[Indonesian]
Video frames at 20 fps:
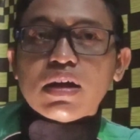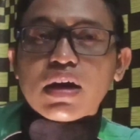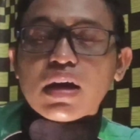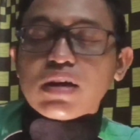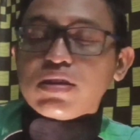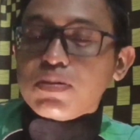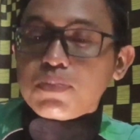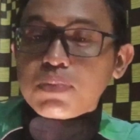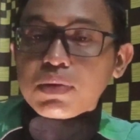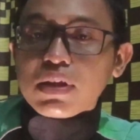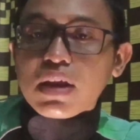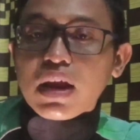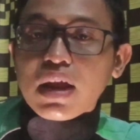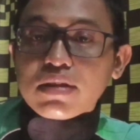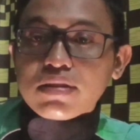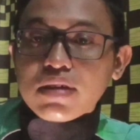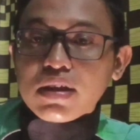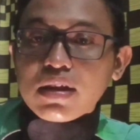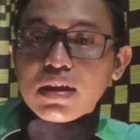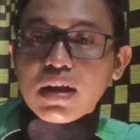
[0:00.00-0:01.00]
kasih
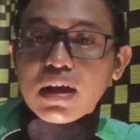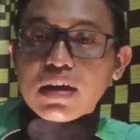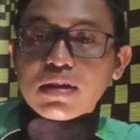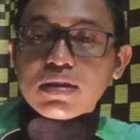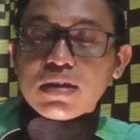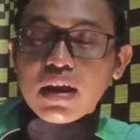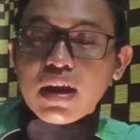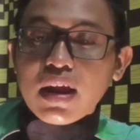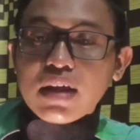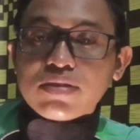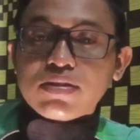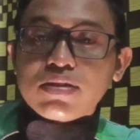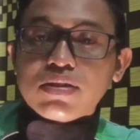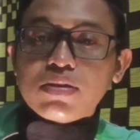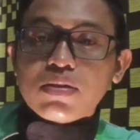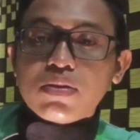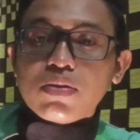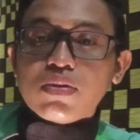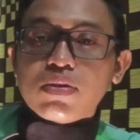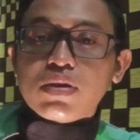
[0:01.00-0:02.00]
penjelasan yang jelas
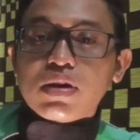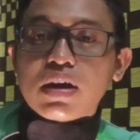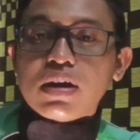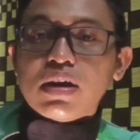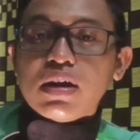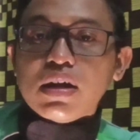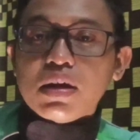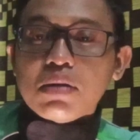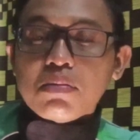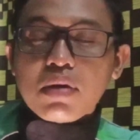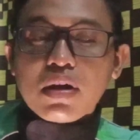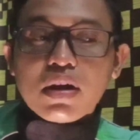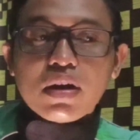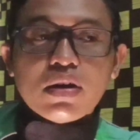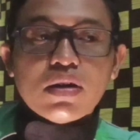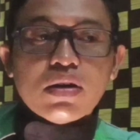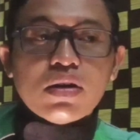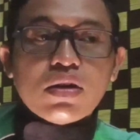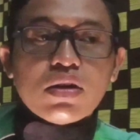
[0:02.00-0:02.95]
gitu loh kadang emang